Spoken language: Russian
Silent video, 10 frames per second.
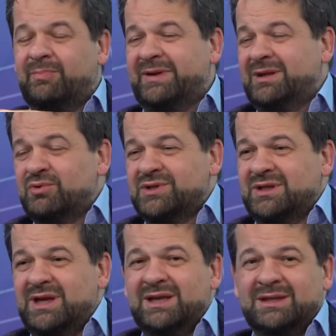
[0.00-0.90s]

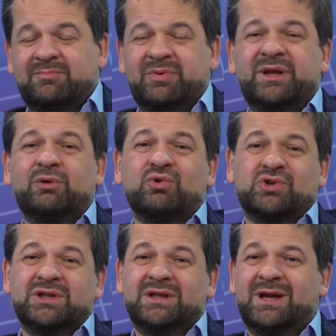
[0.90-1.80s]
приносят какие-то
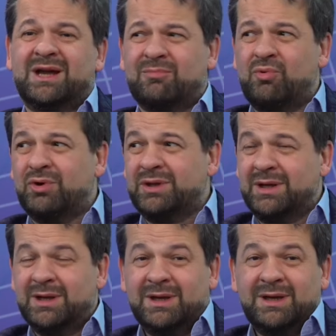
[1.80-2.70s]
перекошенные гормоны,